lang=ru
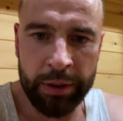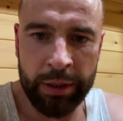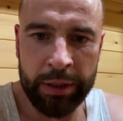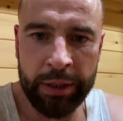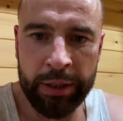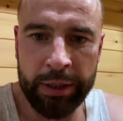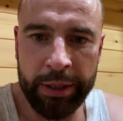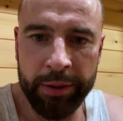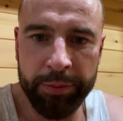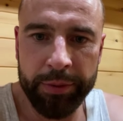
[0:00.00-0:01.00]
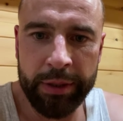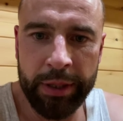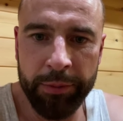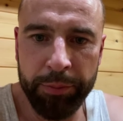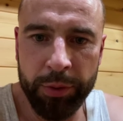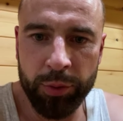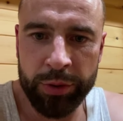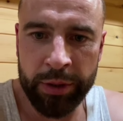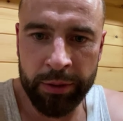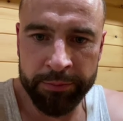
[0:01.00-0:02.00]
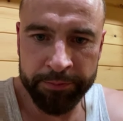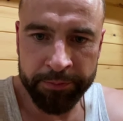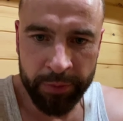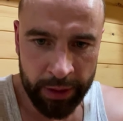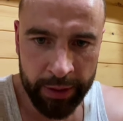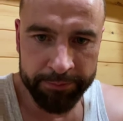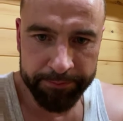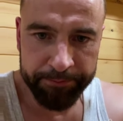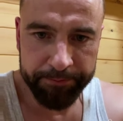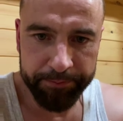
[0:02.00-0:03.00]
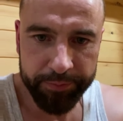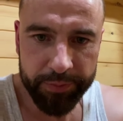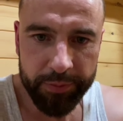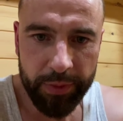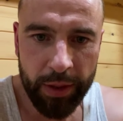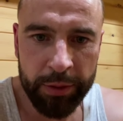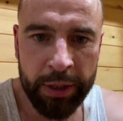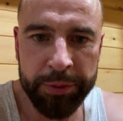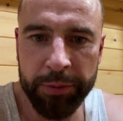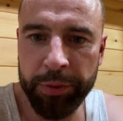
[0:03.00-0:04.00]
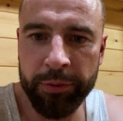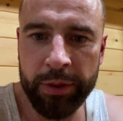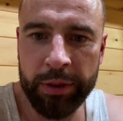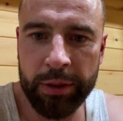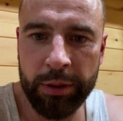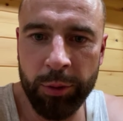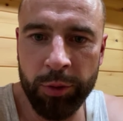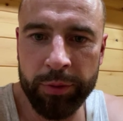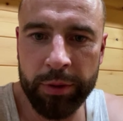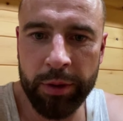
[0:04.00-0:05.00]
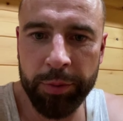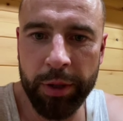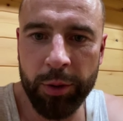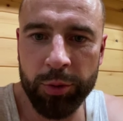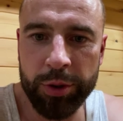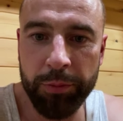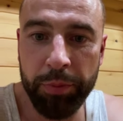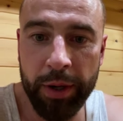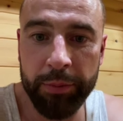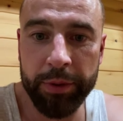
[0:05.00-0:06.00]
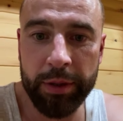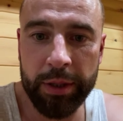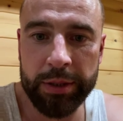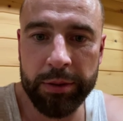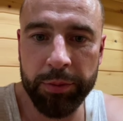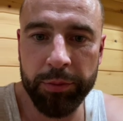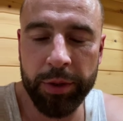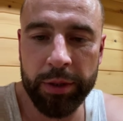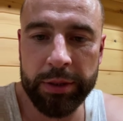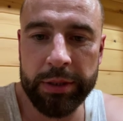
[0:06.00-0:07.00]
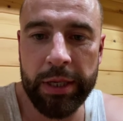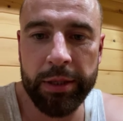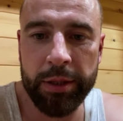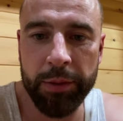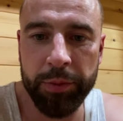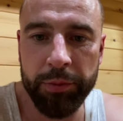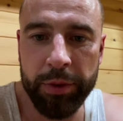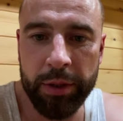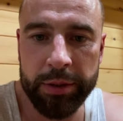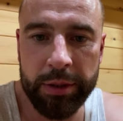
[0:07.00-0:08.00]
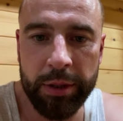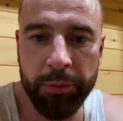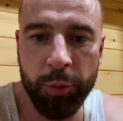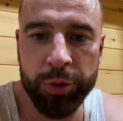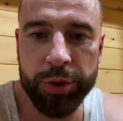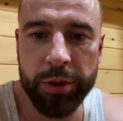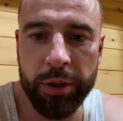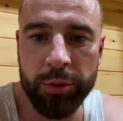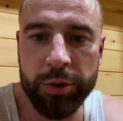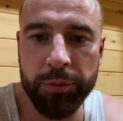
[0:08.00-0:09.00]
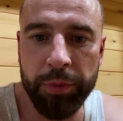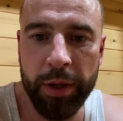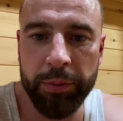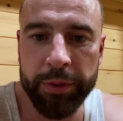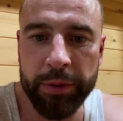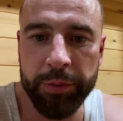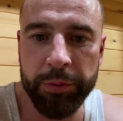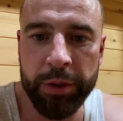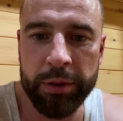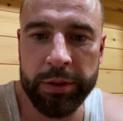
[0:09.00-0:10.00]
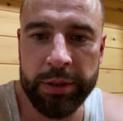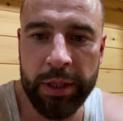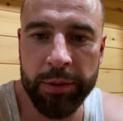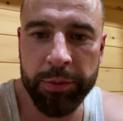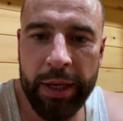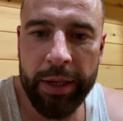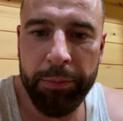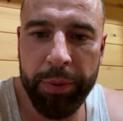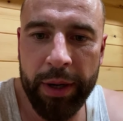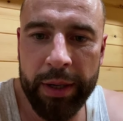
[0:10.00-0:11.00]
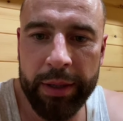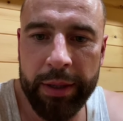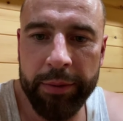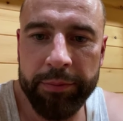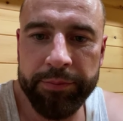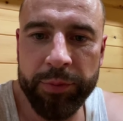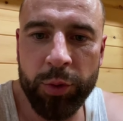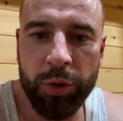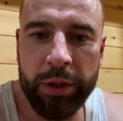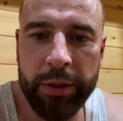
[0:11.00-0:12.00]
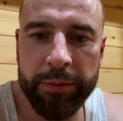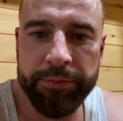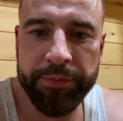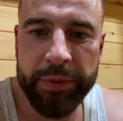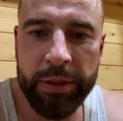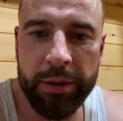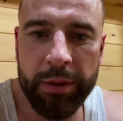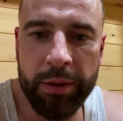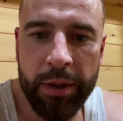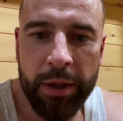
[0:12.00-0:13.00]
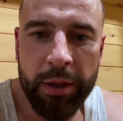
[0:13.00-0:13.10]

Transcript: Ха-ха, хлеб. Глеб похудел. Да. Глеб, тебе привет, ты клевый, Глеб хороший папа, классный, помирился с Саня, да, помирился, Глеб очень хороший папа, ты помирился с Аней. помирили парня, только не